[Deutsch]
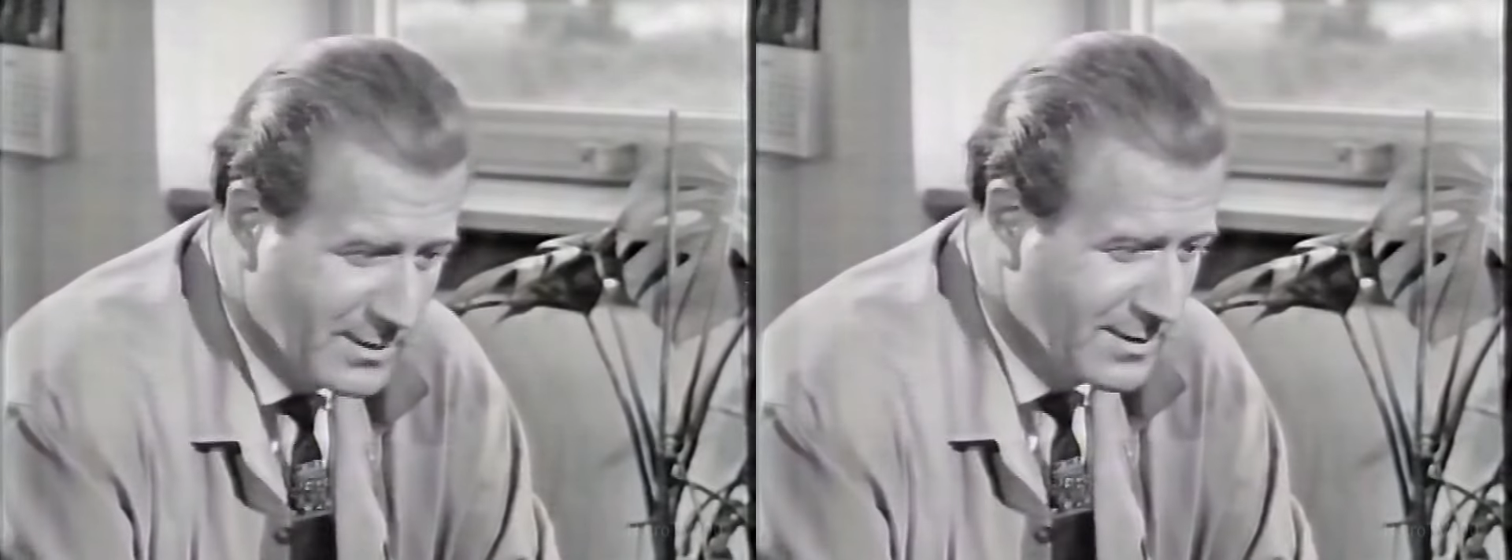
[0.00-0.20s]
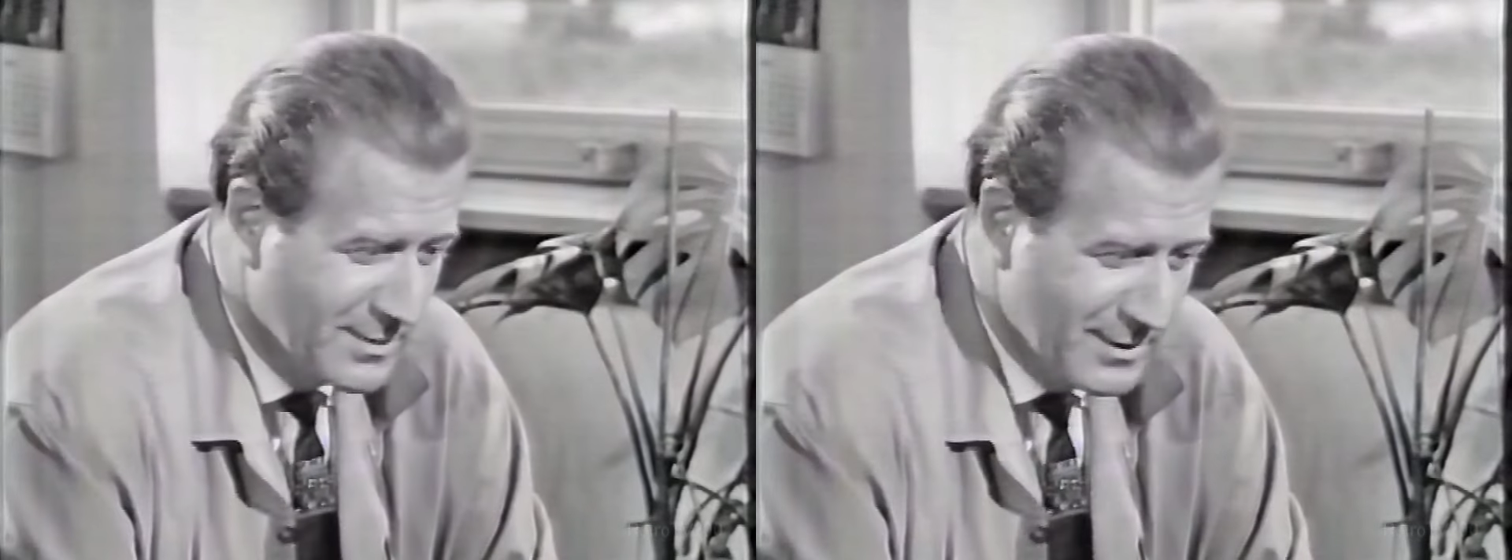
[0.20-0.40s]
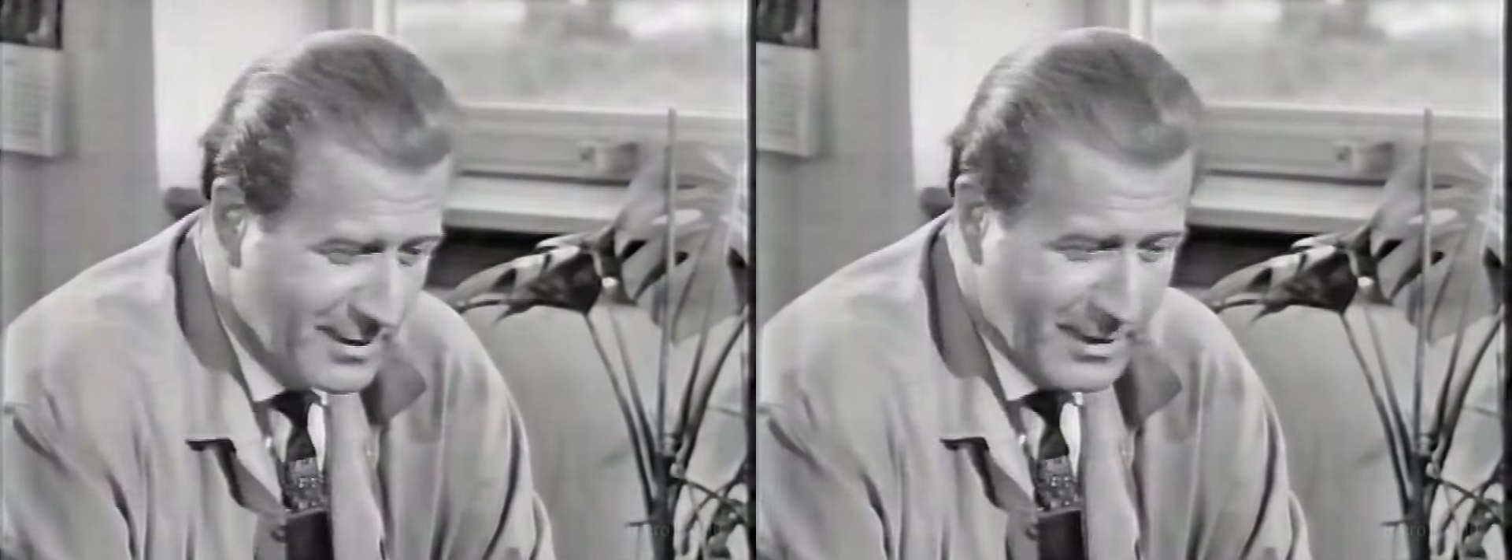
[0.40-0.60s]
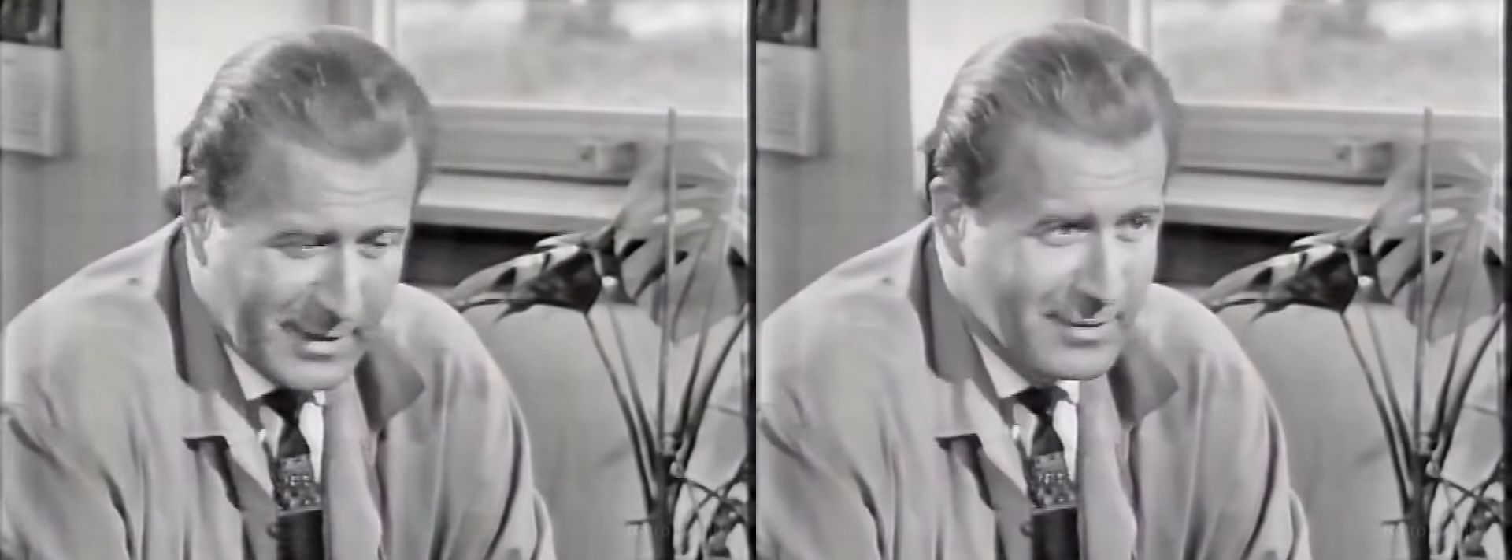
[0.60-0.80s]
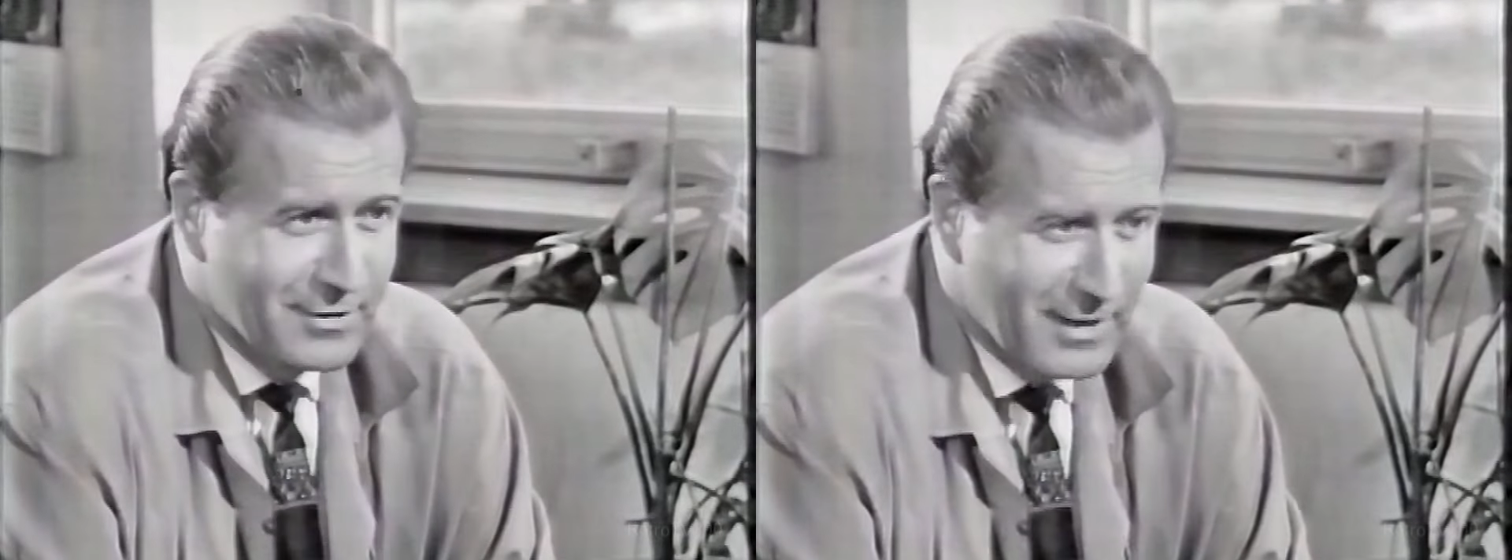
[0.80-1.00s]
dass sie ihre
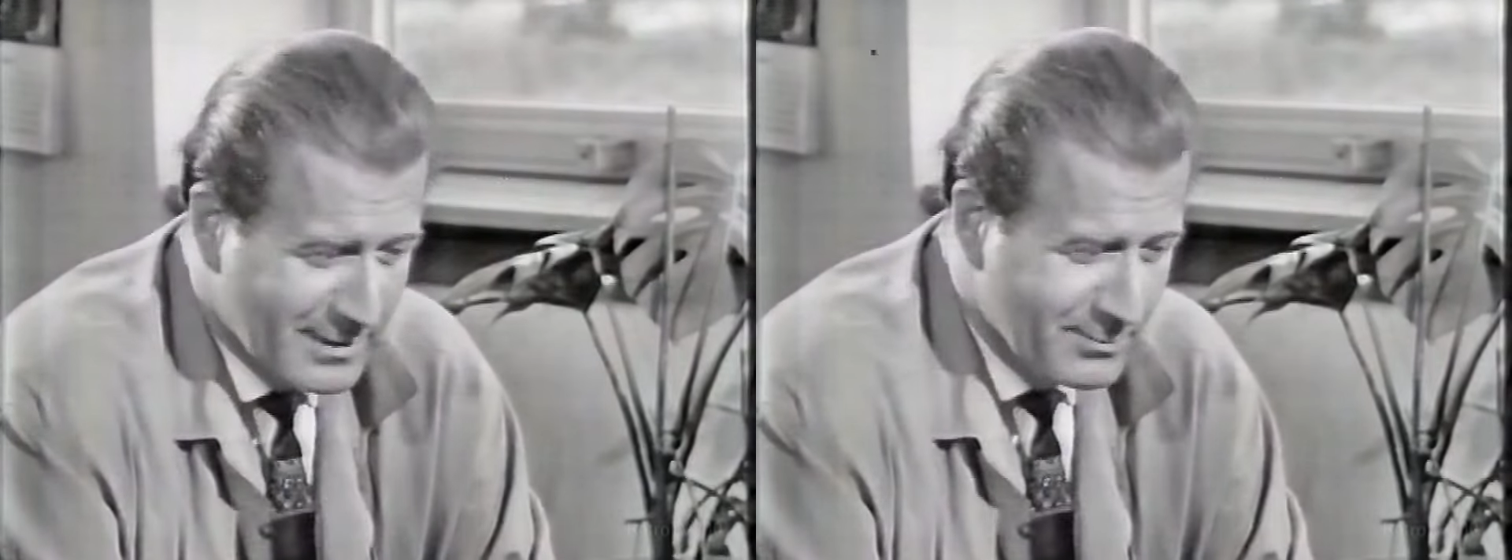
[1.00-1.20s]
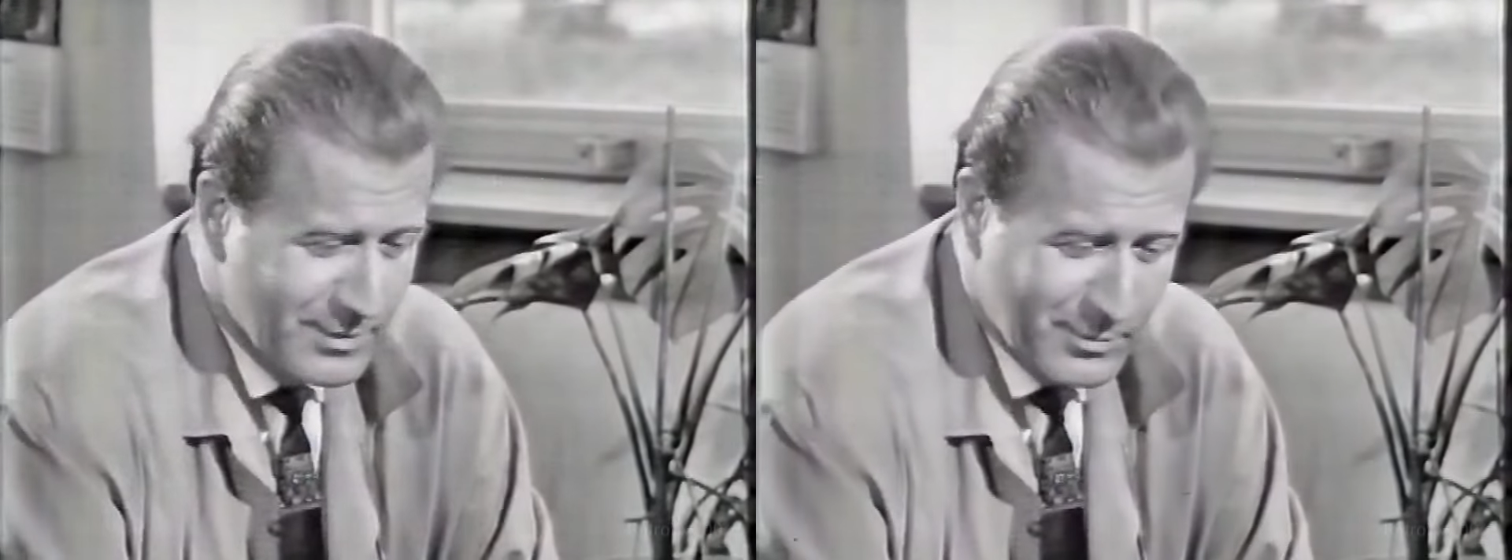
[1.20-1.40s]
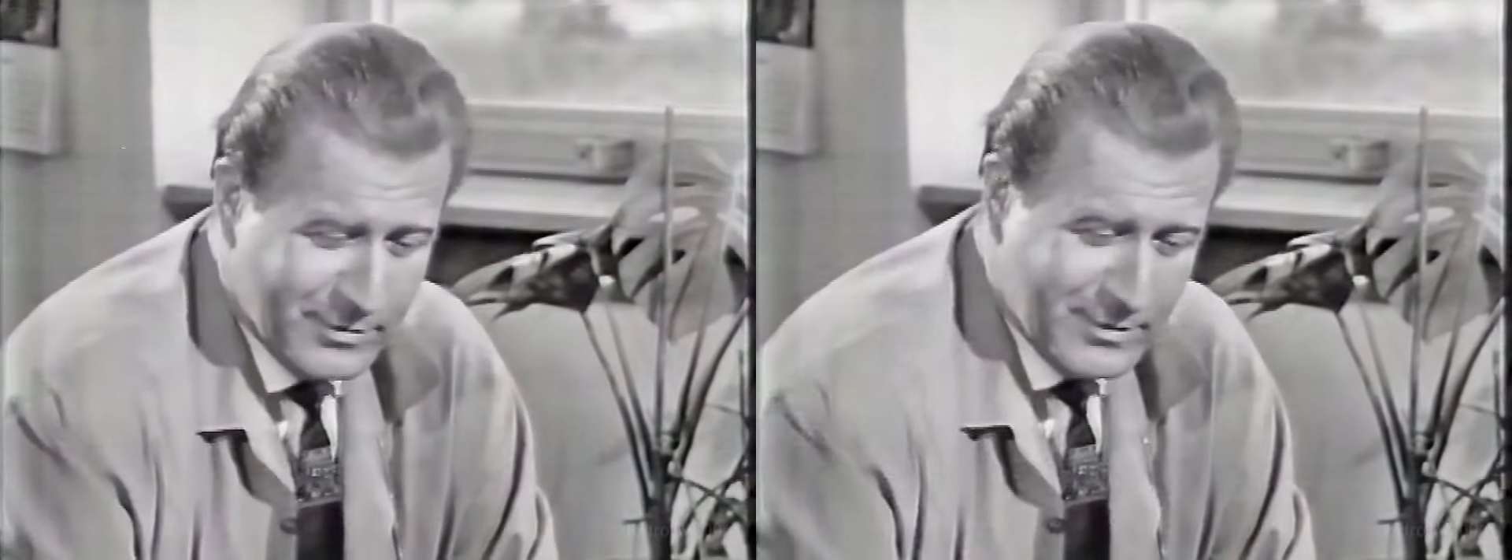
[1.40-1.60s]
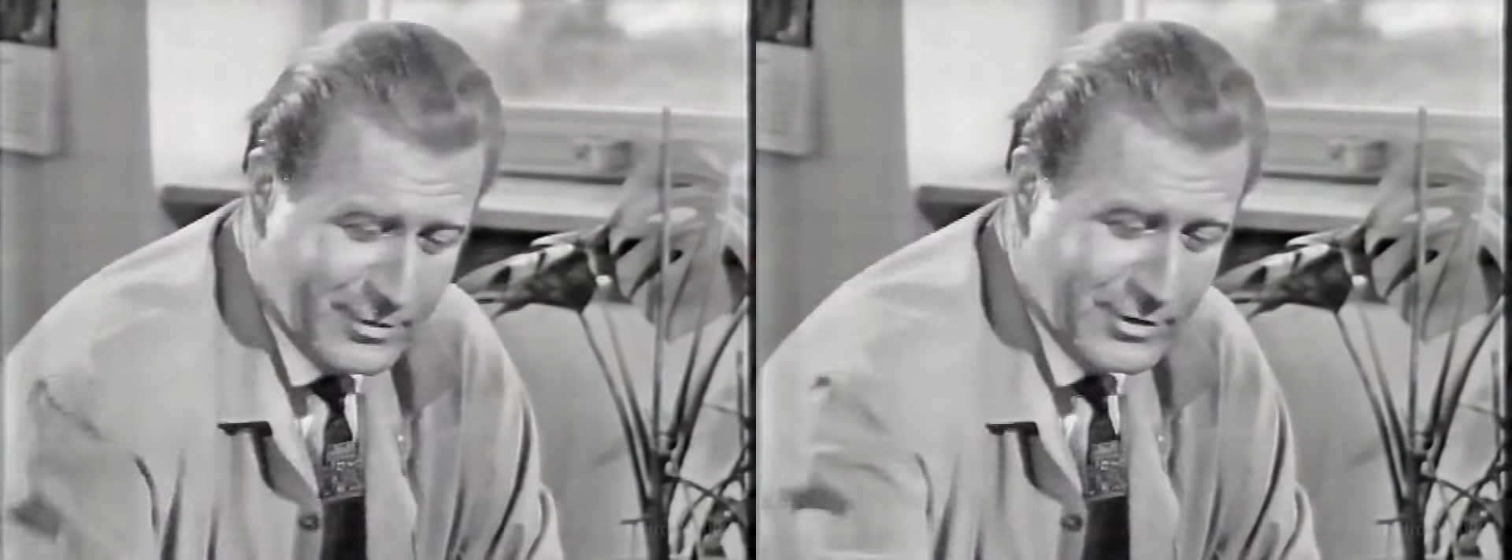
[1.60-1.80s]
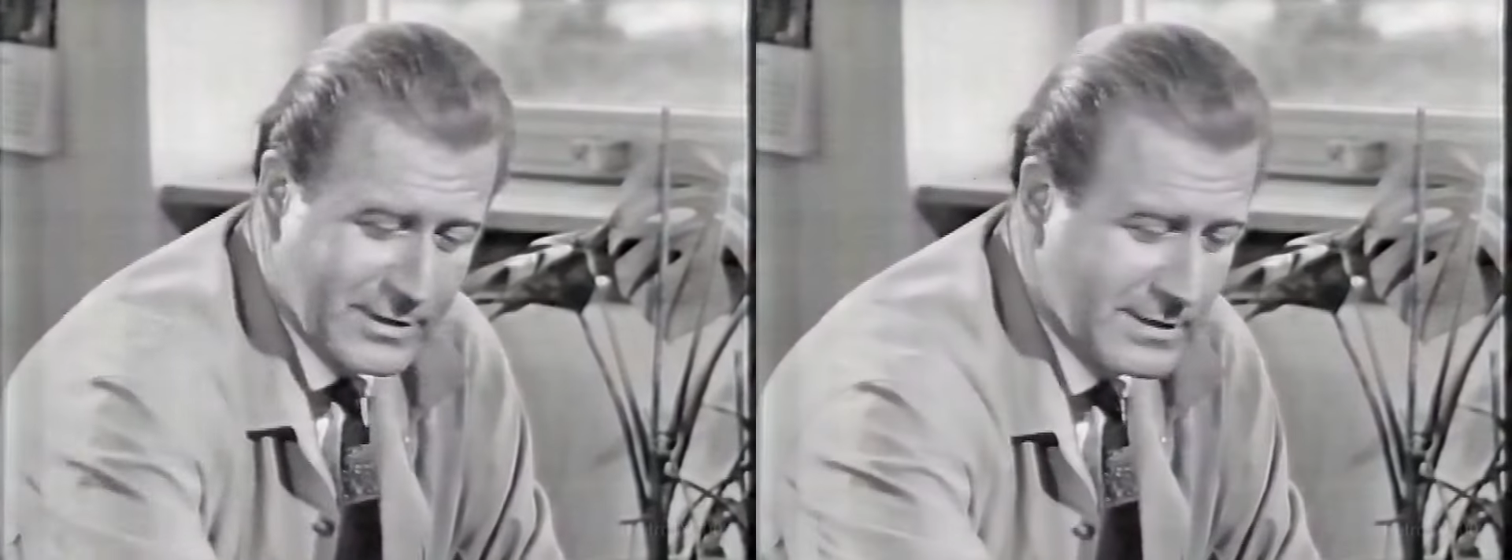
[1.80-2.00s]
Kandidaten wie bei uns in
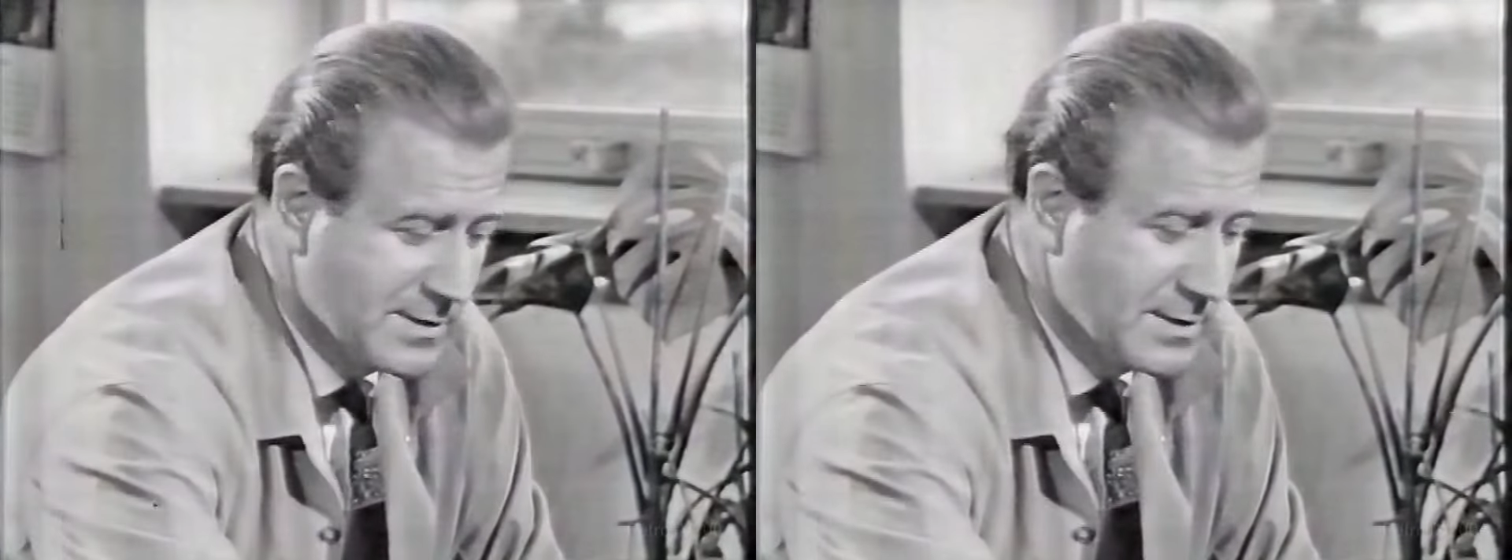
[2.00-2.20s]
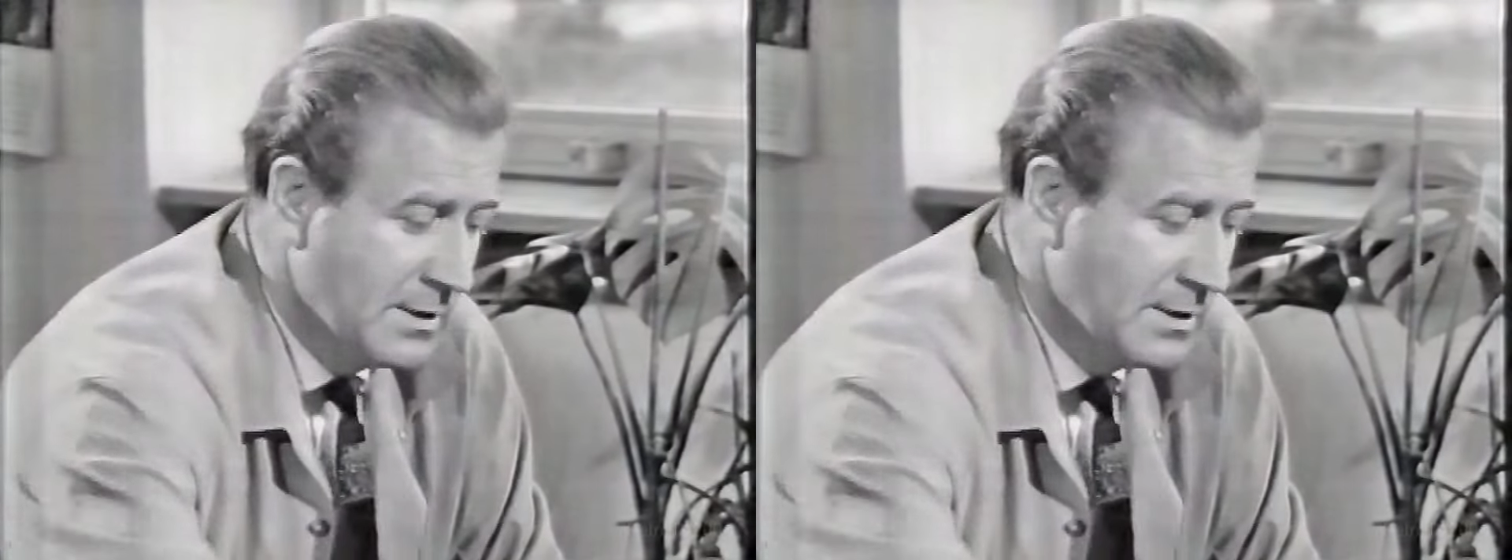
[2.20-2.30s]
Deutschland dann sehen.